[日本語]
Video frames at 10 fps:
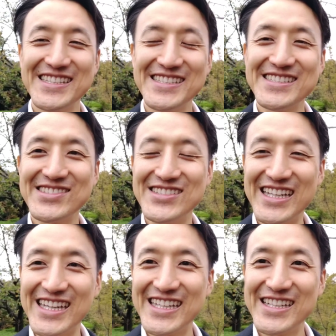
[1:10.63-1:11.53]
ですの
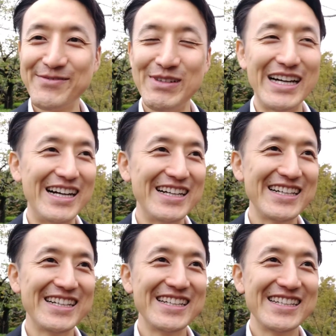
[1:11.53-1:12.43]
でまあ
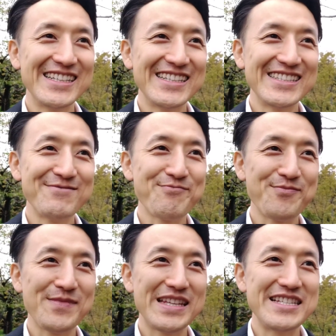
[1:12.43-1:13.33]

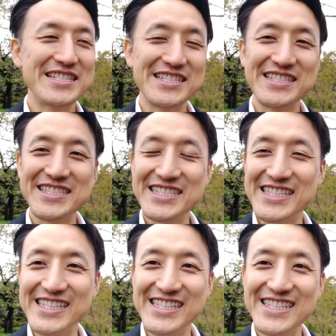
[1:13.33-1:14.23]
1
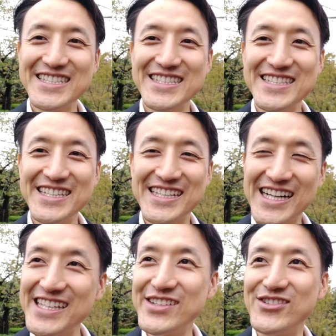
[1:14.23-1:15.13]
日1
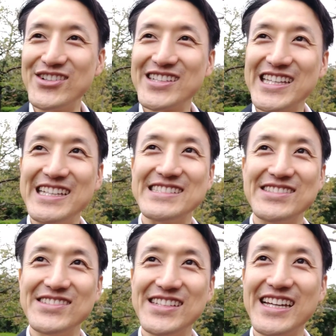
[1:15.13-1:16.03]
回でもいいです
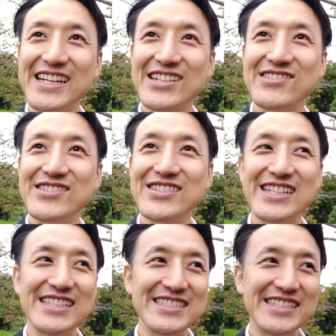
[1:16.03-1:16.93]
のでこういう
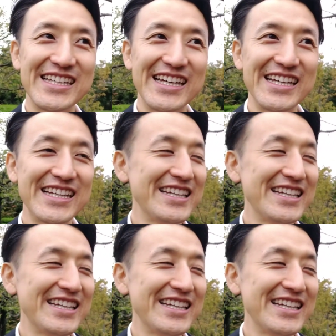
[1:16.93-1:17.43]
感じで、